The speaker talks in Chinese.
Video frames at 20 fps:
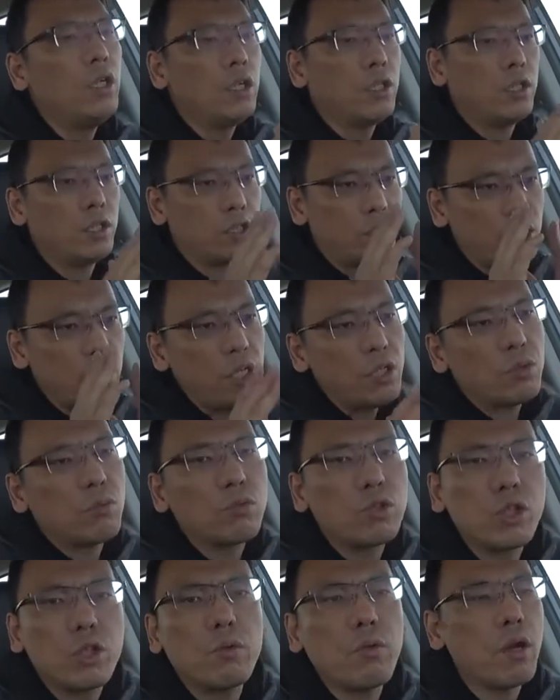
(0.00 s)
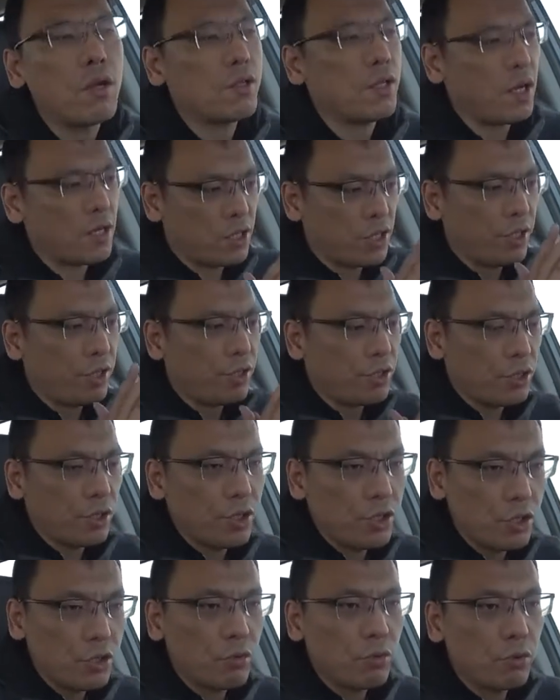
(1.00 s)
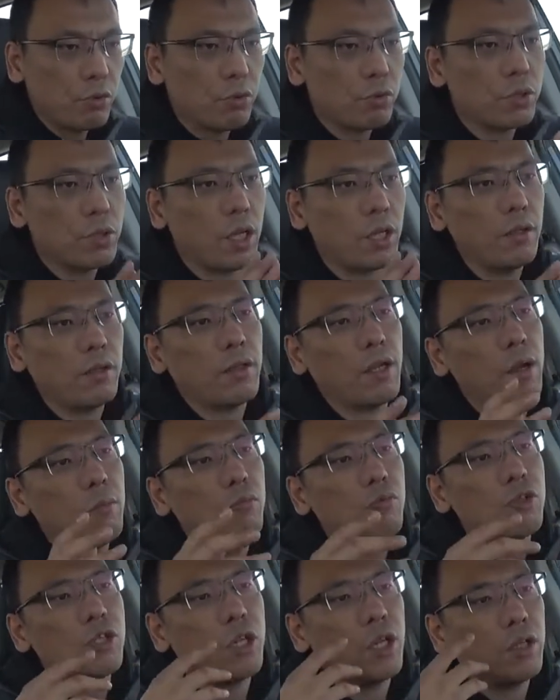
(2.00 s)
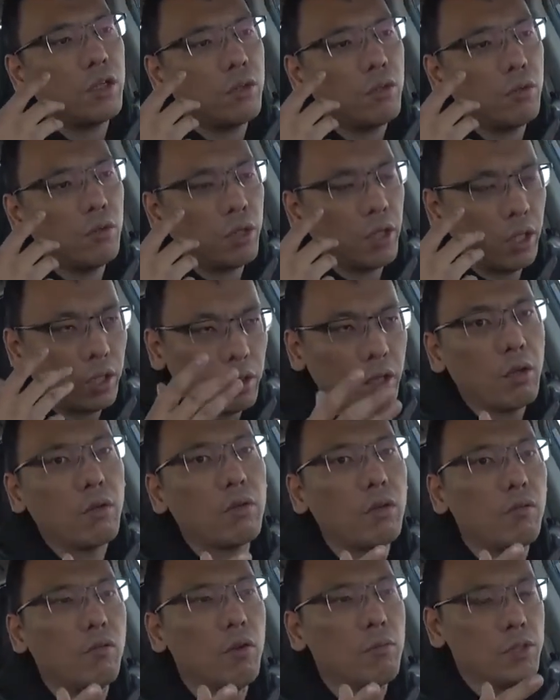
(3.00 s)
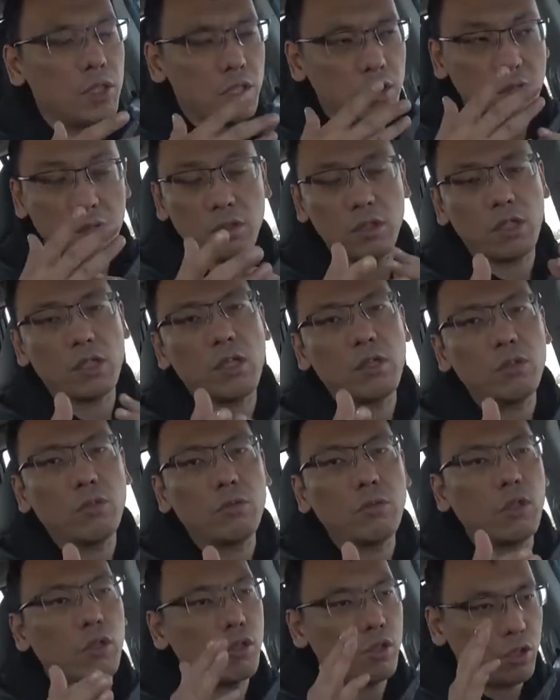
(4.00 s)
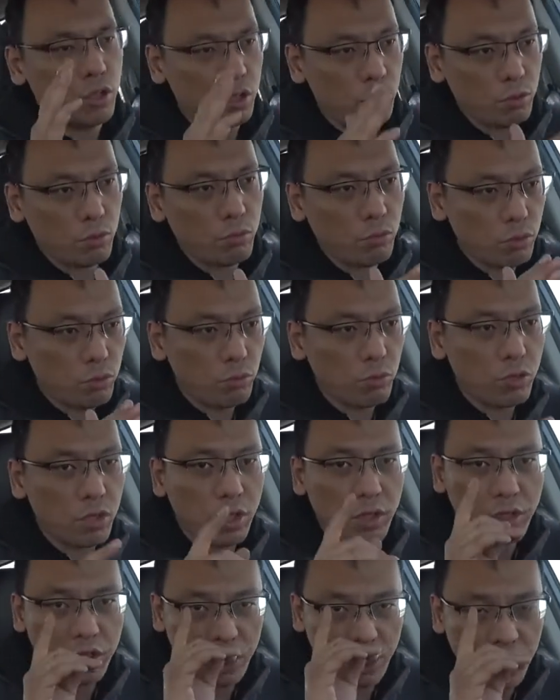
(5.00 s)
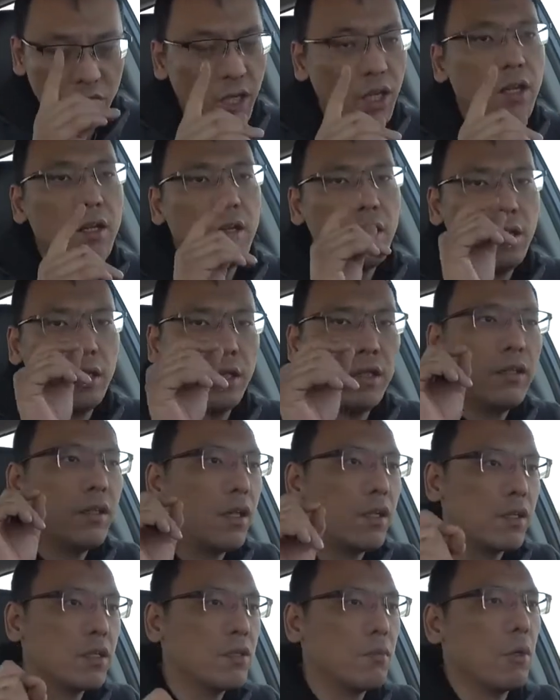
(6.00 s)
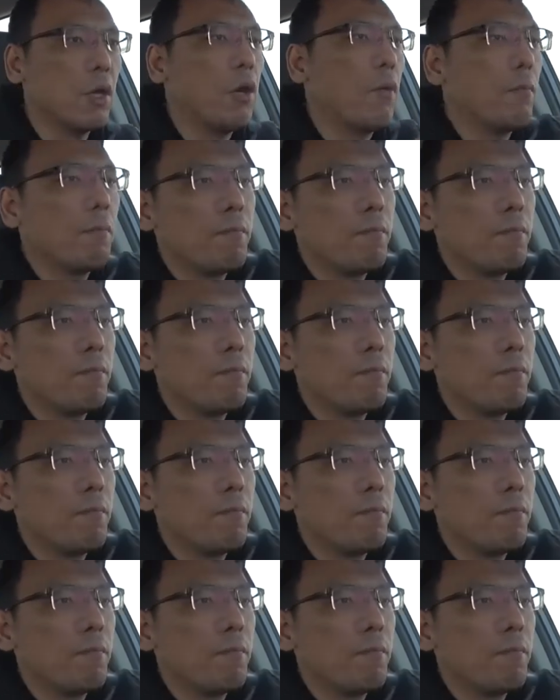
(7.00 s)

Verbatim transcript: 那这种情况下，这个车型就能够去达到它目前能够给到的我们这几测试当中的启动速度响应极限零点四秒。